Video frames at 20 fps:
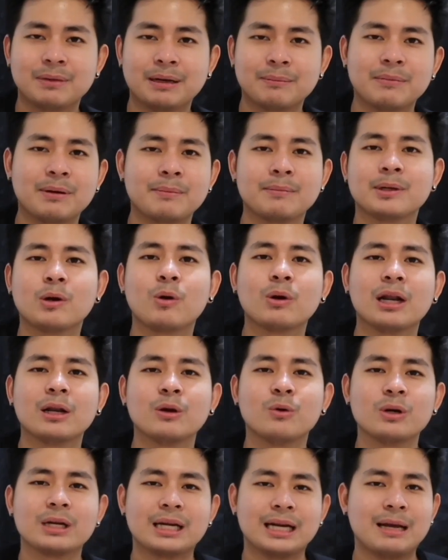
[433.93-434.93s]
มันมันคนละ
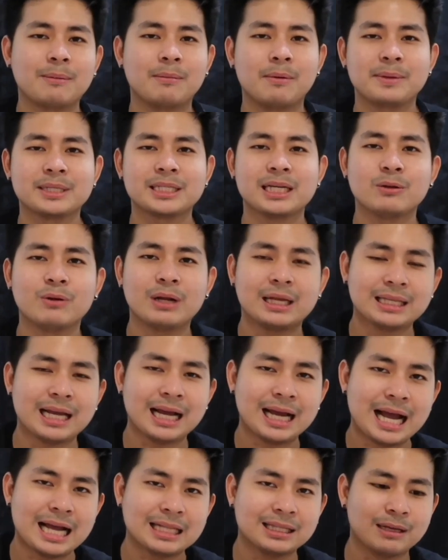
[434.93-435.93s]
รุ่นกันนะมันไม่ใช่รุ่นอันต
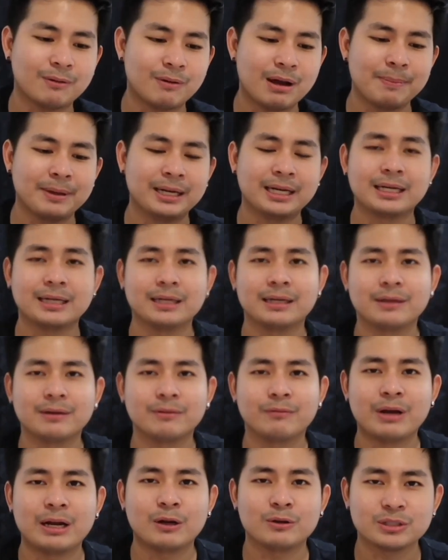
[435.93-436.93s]
ราคัตแต่ว่าเป็น
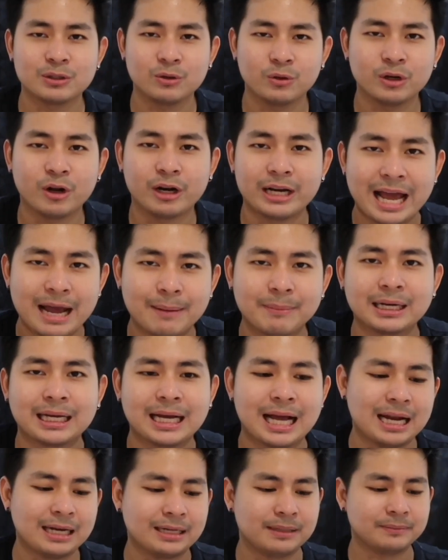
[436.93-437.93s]
แบรนด์ออสคูลหนอนแดงเหมือ
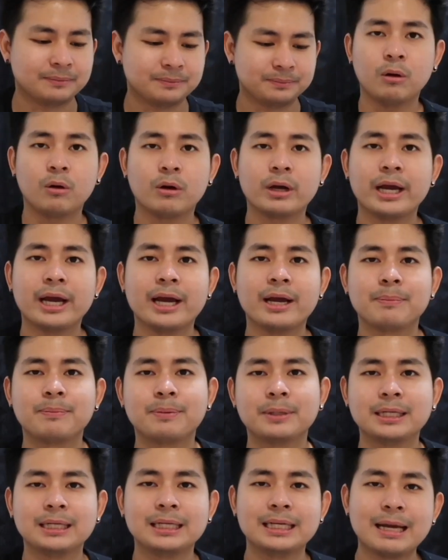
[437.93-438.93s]
นกันโอเค
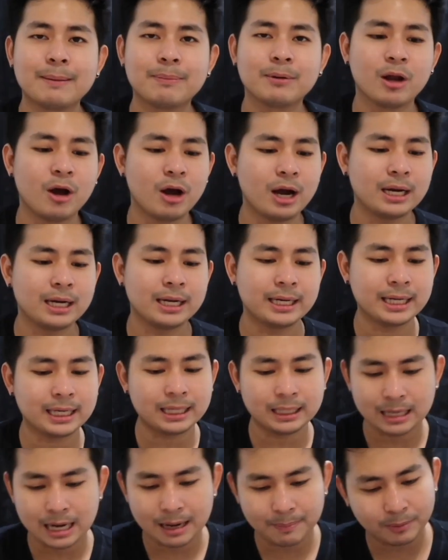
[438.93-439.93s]
พื้นเรียบร้อยแล้ว
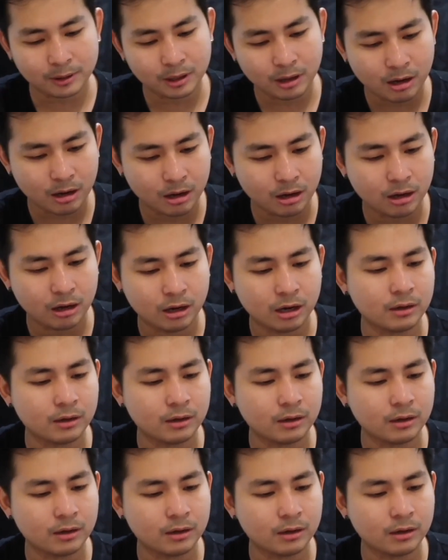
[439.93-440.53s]
นะครับ ก็